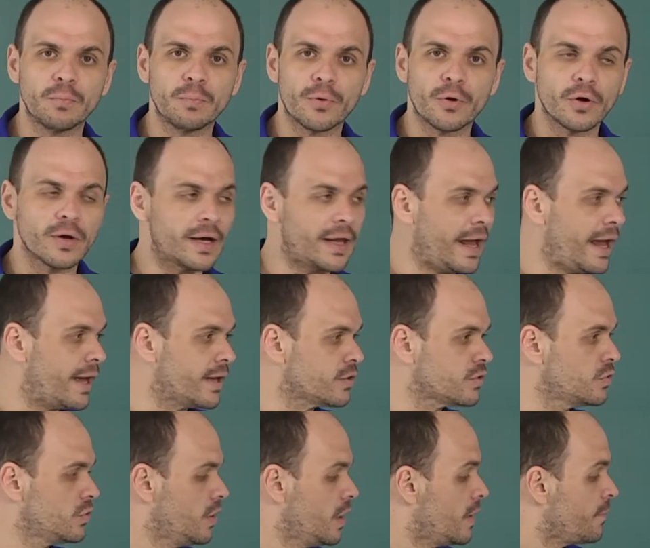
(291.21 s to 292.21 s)

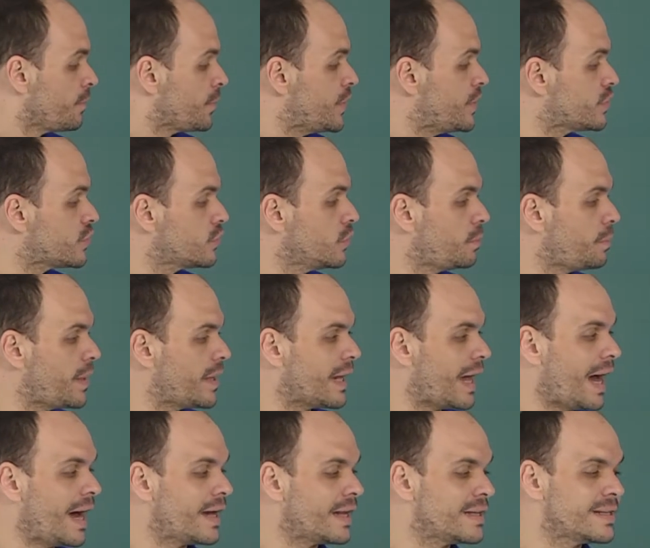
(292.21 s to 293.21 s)
progresso e
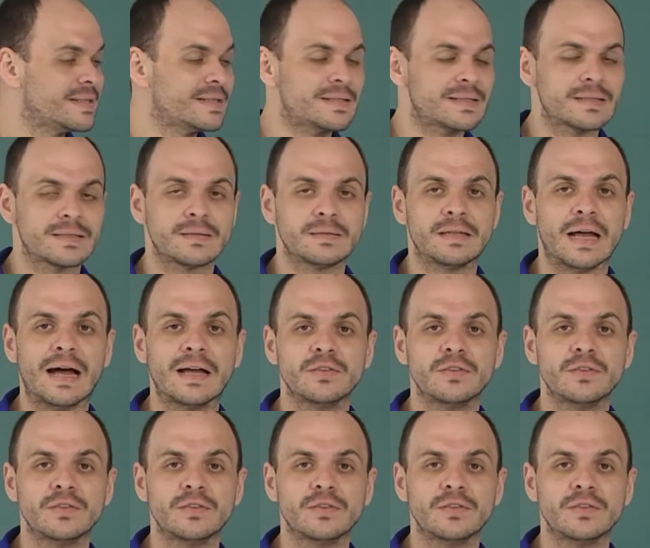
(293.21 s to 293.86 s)
superar as